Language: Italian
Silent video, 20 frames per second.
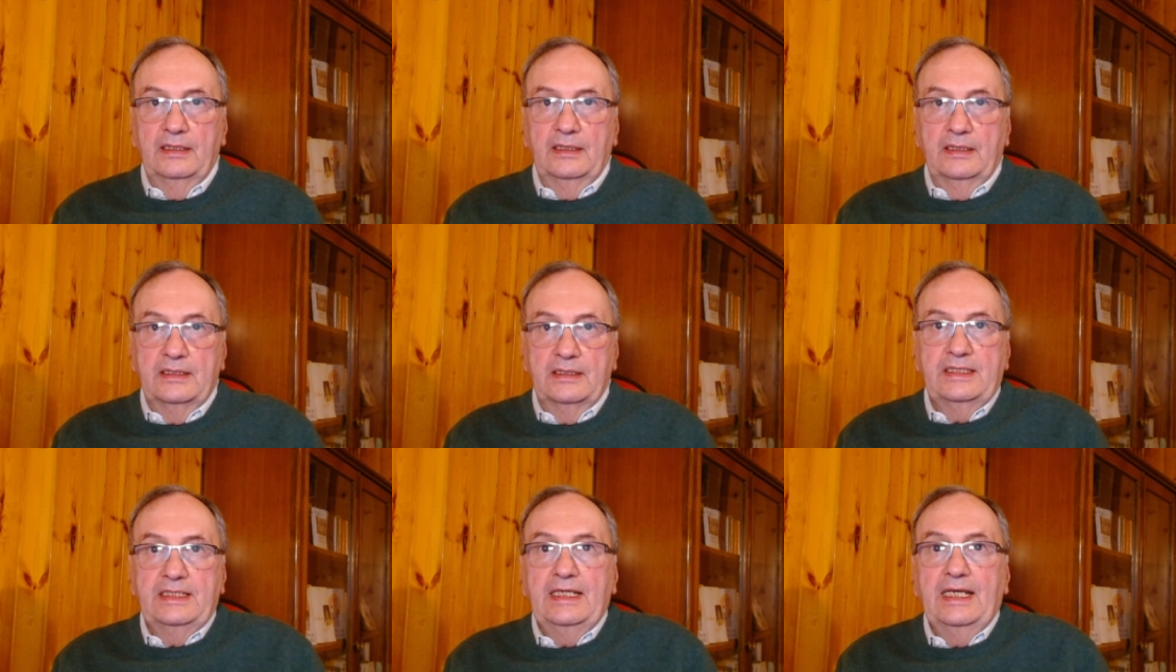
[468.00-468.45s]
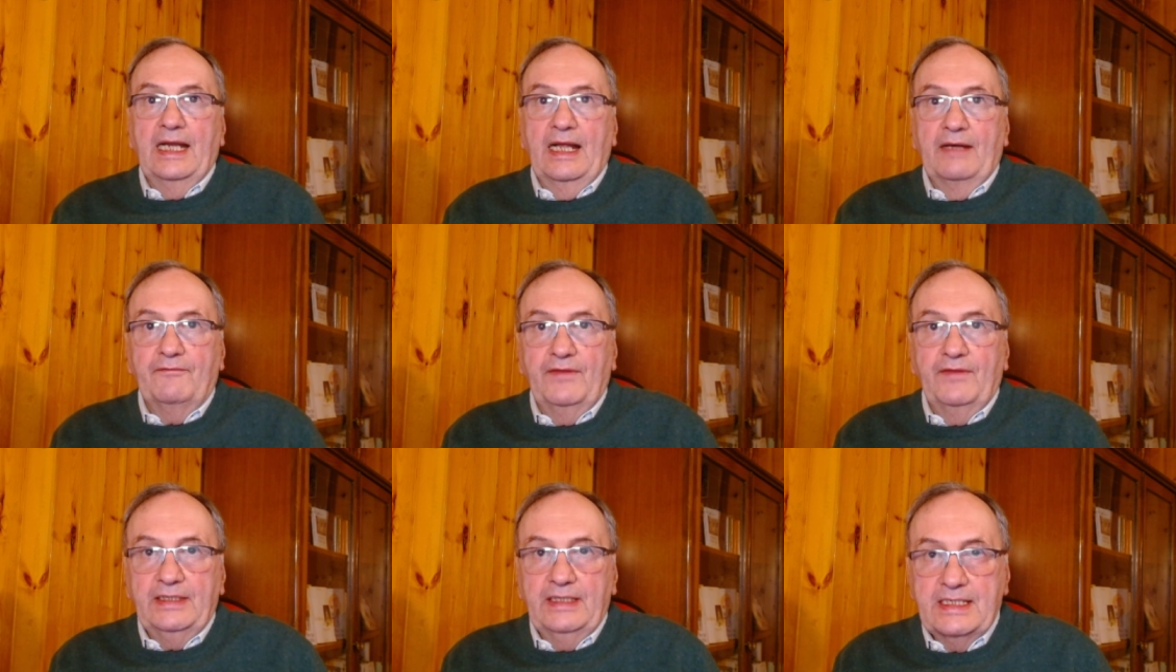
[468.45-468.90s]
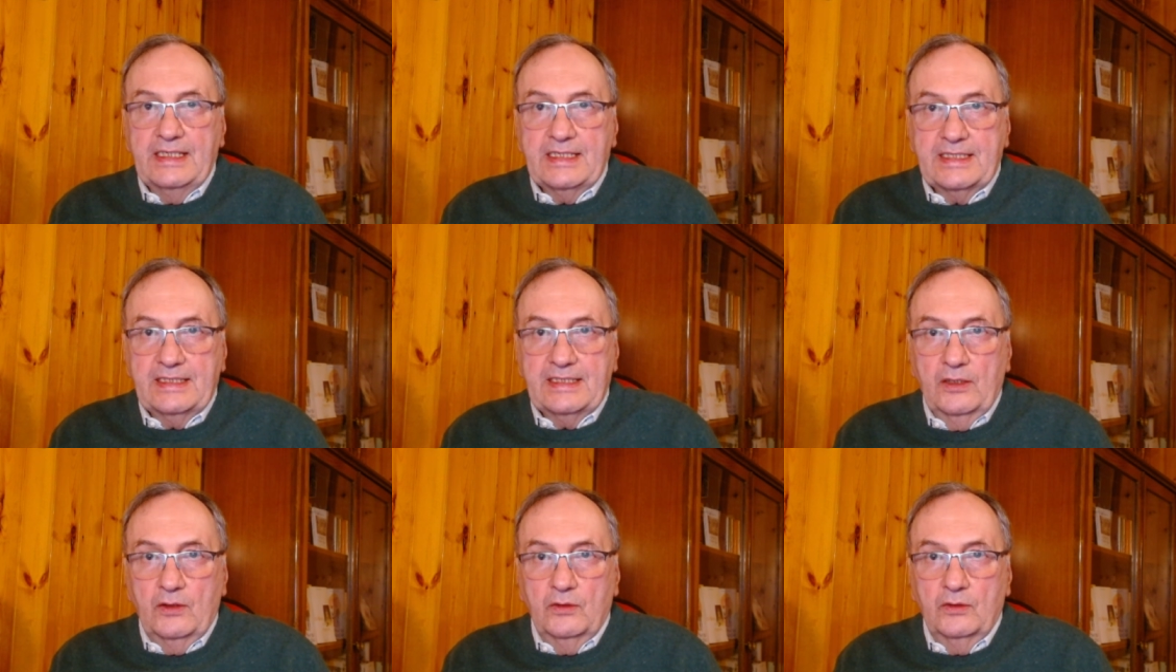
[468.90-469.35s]
si
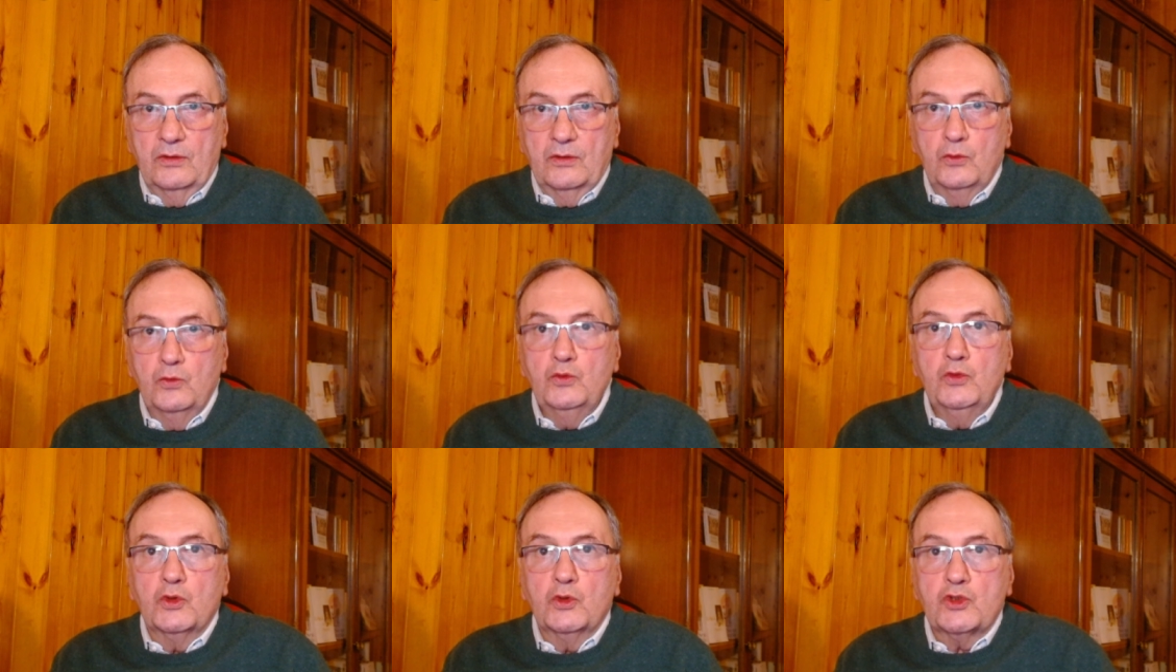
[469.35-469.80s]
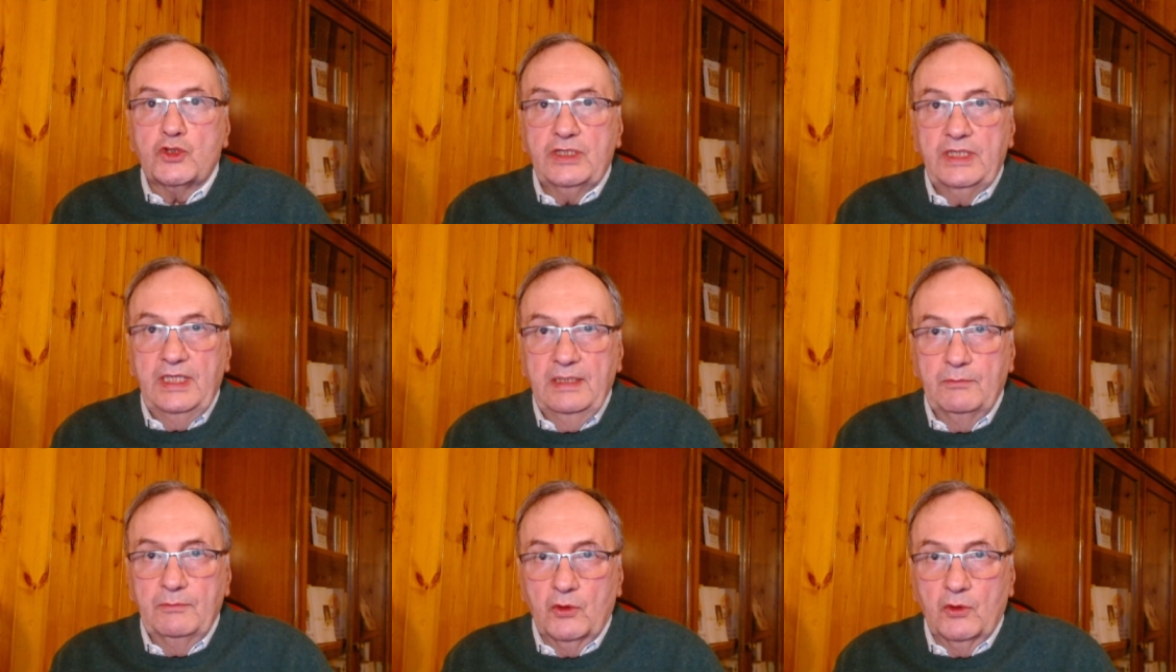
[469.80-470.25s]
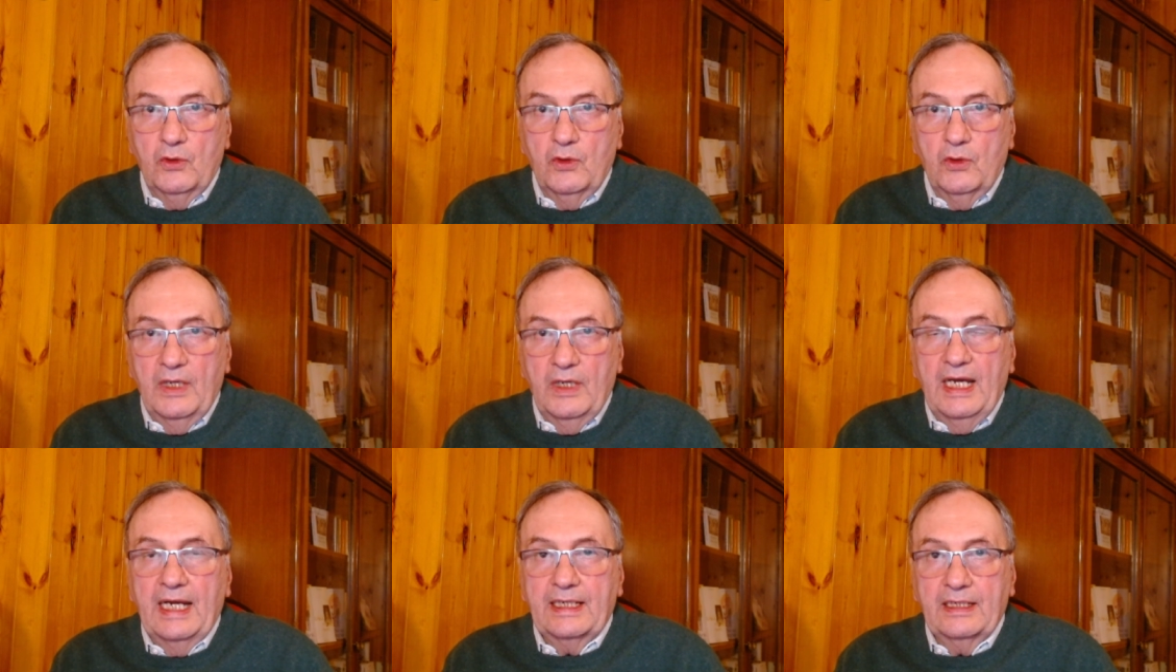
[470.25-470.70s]
ravvedessero, uno
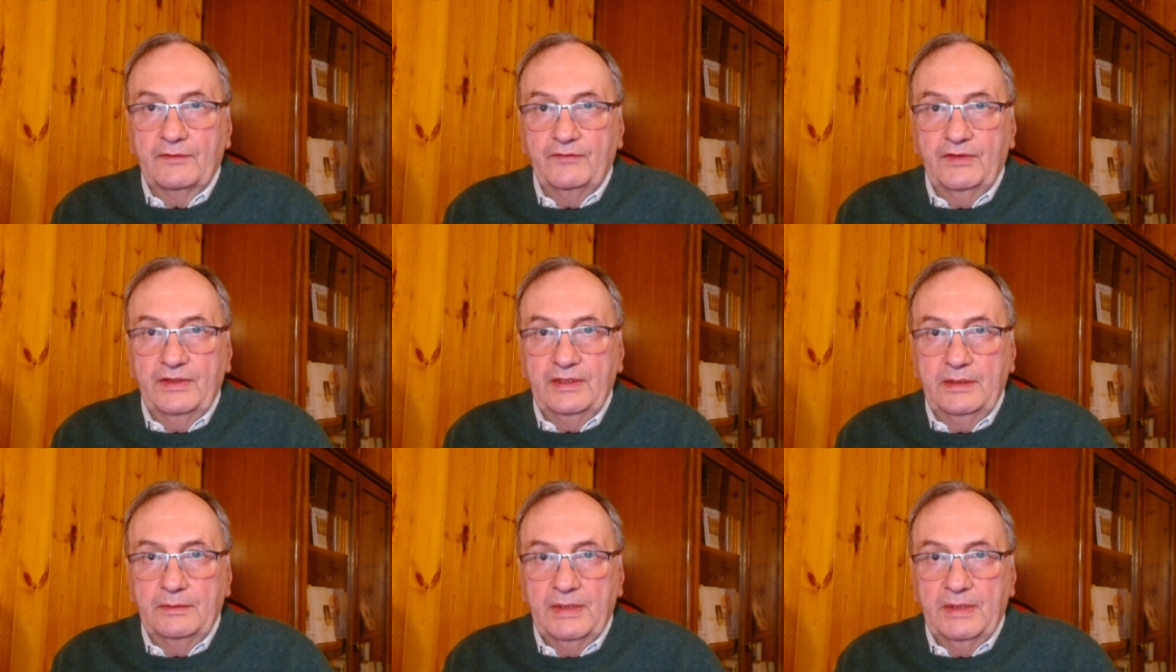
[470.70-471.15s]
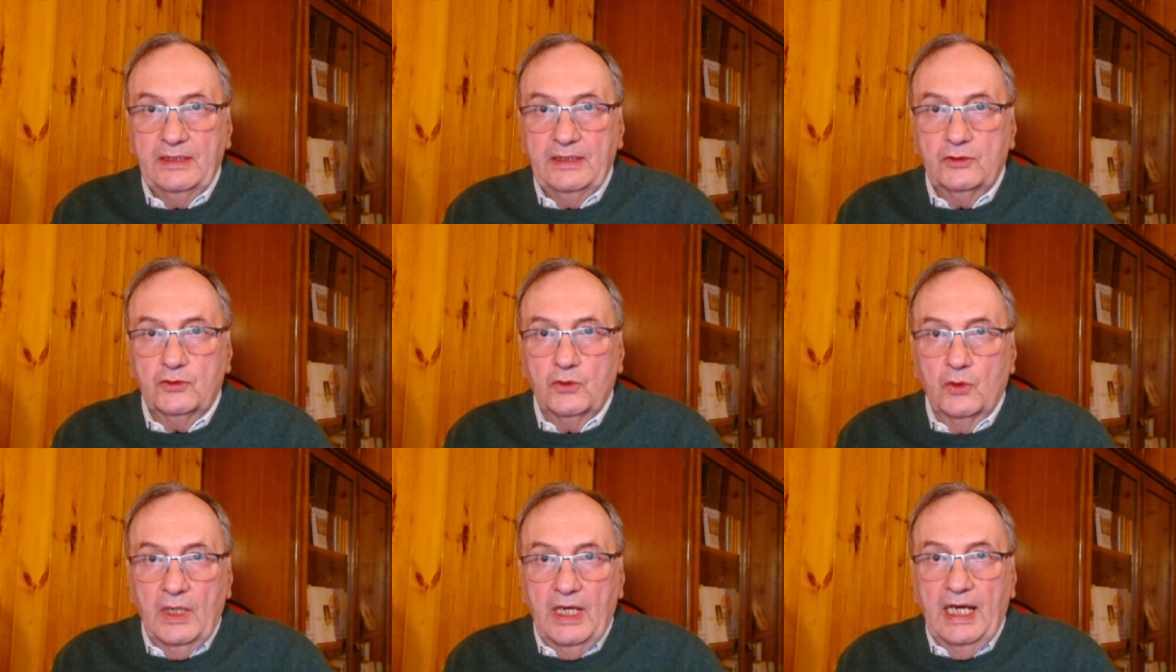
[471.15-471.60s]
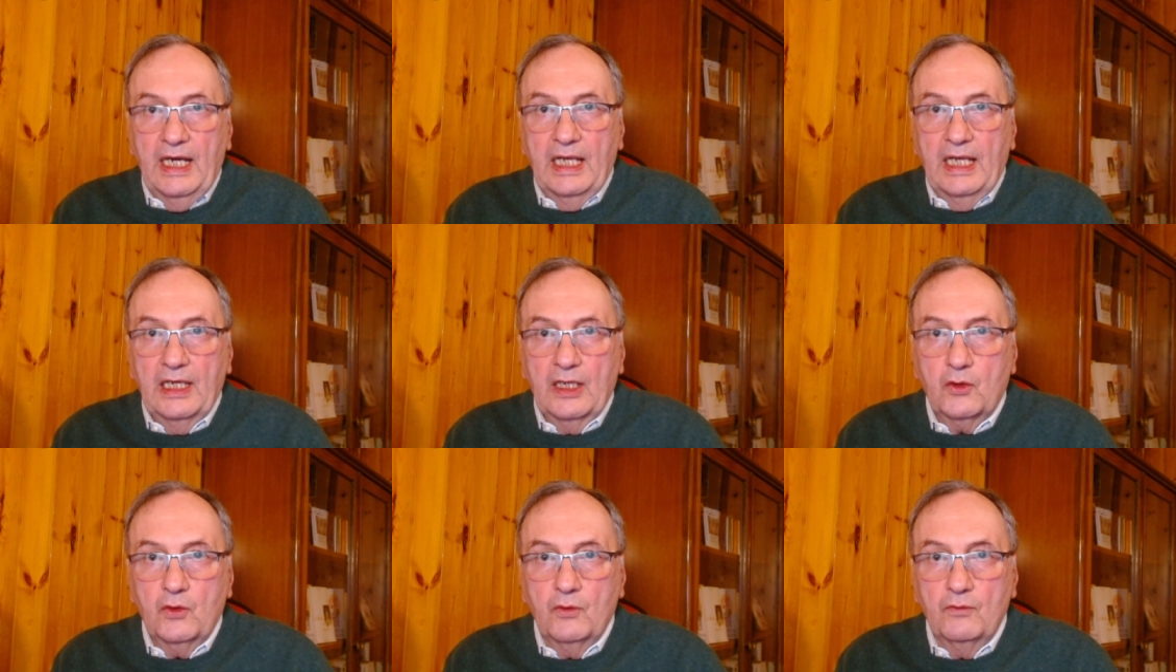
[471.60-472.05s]
stimolo al ravvedimento,
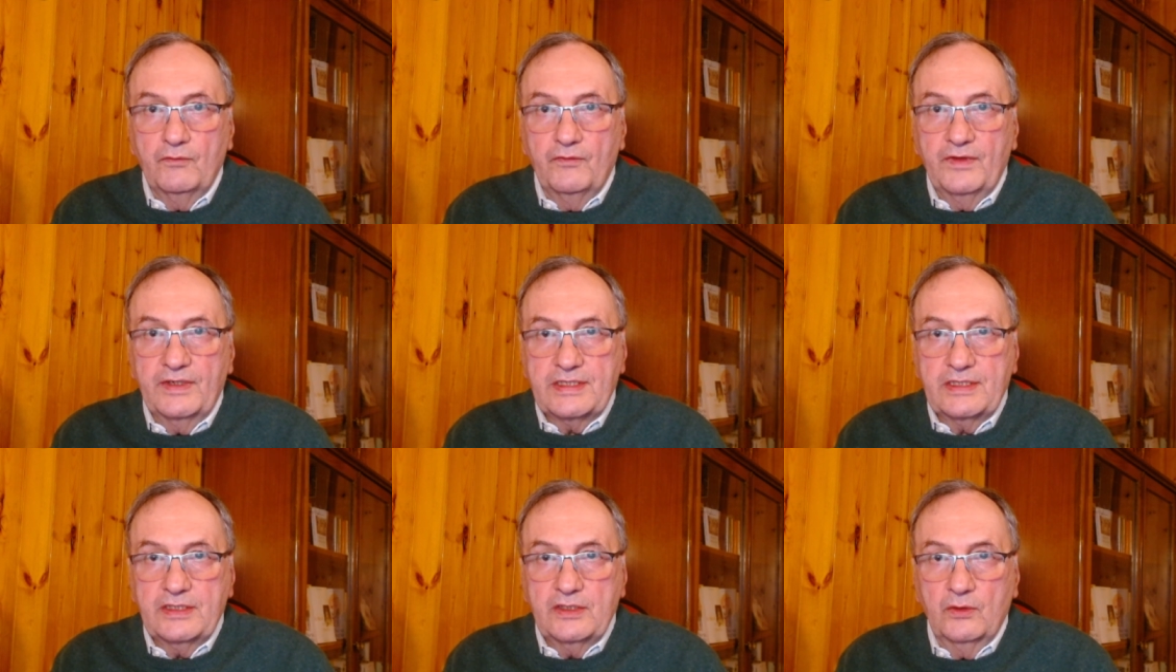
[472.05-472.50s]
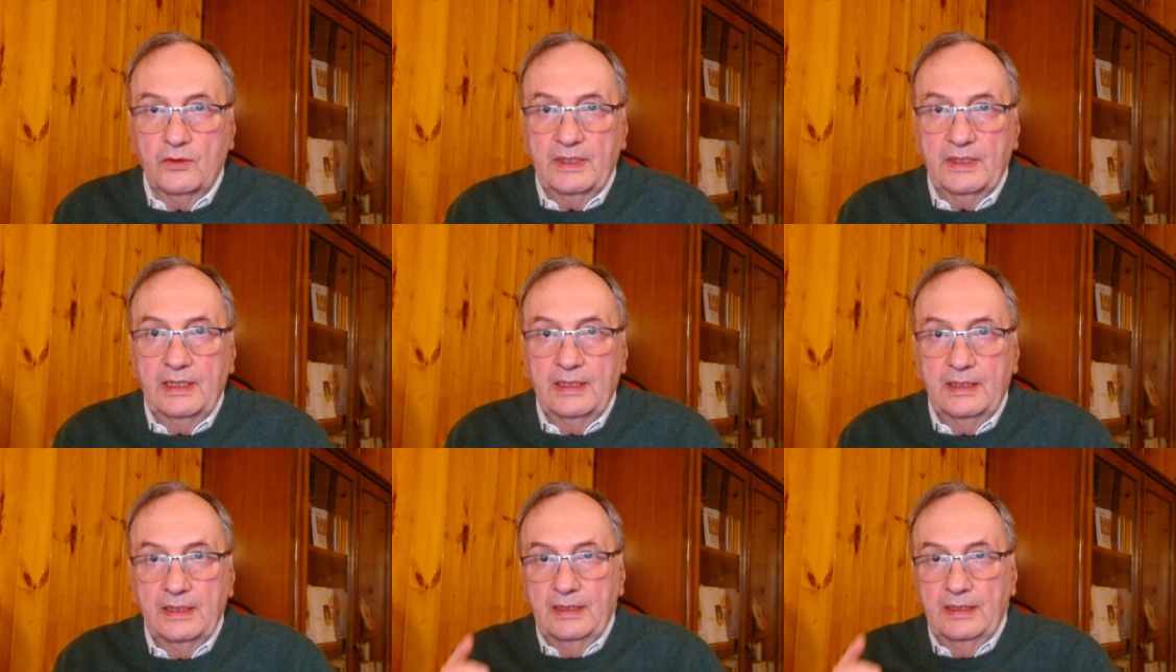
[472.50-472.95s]
alla conversione,